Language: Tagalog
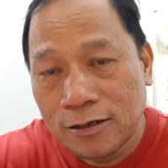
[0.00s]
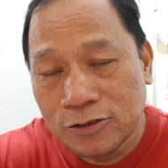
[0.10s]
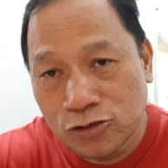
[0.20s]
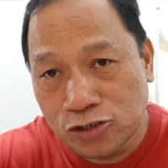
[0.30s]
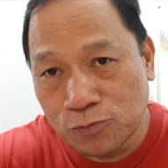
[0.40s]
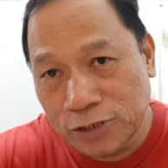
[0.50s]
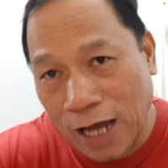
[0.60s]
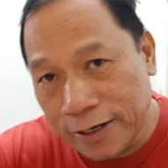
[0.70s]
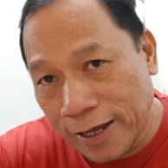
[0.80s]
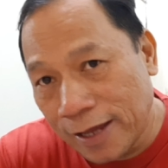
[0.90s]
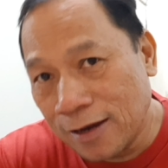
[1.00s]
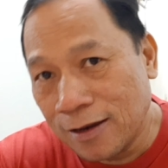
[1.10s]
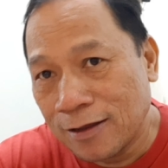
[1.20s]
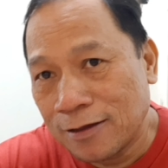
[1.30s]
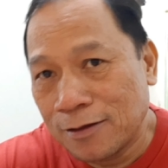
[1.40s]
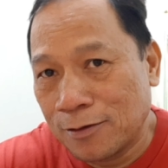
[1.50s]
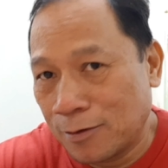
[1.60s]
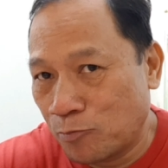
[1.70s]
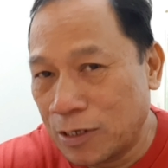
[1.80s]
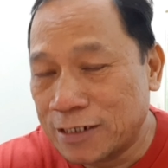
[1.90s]
YouTube channel
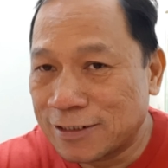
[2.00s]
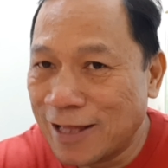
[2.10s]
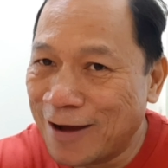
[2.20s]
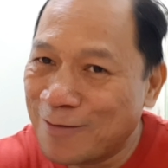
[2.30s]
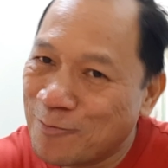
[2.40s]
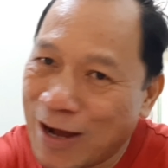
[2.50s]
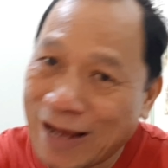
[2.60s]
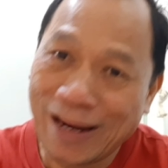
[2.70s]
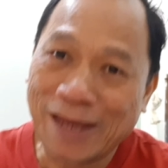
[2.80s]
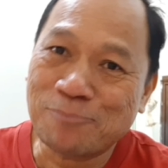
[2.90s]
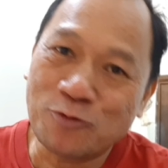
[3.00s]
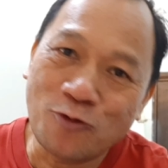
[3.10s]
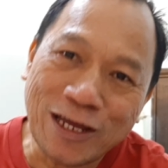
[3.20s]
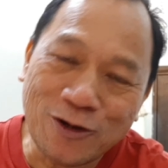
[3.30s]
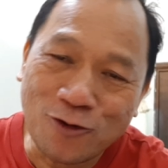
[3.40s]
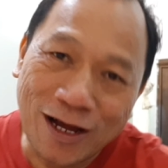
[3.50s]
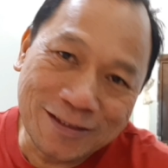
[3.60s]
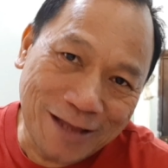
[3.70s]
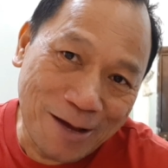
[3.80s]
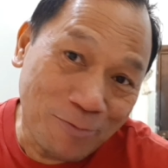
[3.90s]
lang mag-like po kayo at
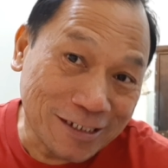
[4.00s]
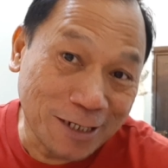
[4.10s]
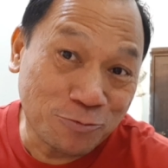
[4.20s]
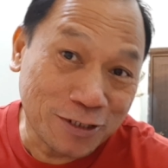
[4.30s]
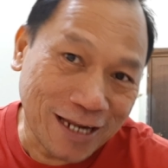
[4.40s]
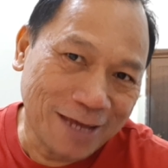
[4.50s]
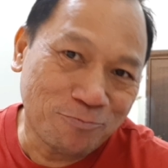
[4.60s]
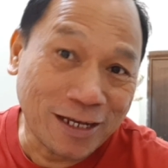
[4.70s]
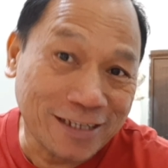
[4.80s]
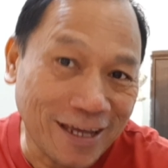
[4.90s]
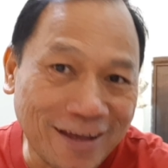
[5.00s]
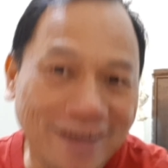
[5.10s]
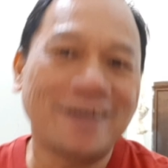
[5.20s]
uh, mag-subscribe kasi